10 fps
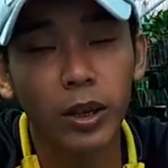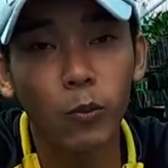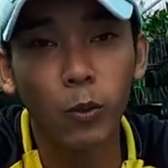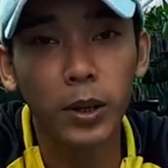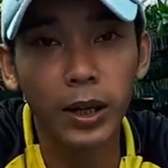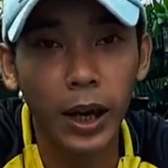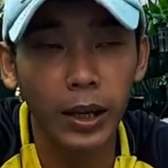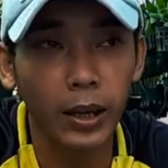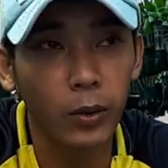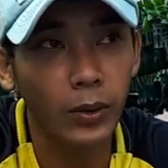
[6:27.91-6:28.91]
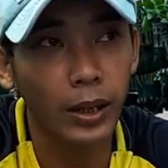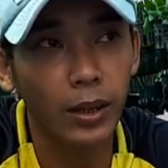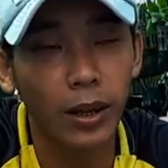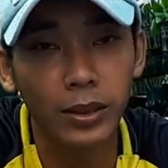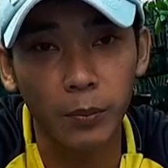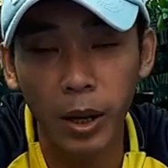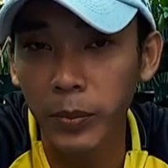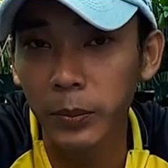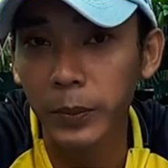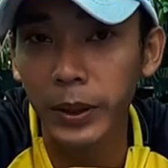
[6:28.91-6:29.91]
trong mùa mưa này thì chúng ta chỉ cần xịt
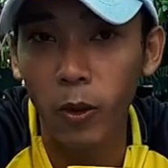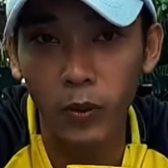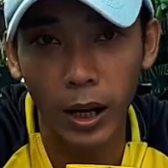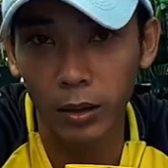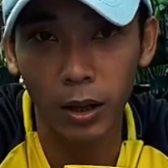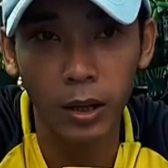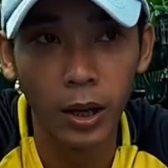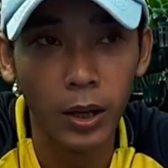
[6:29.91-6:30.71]
30 10 10 một lần thôi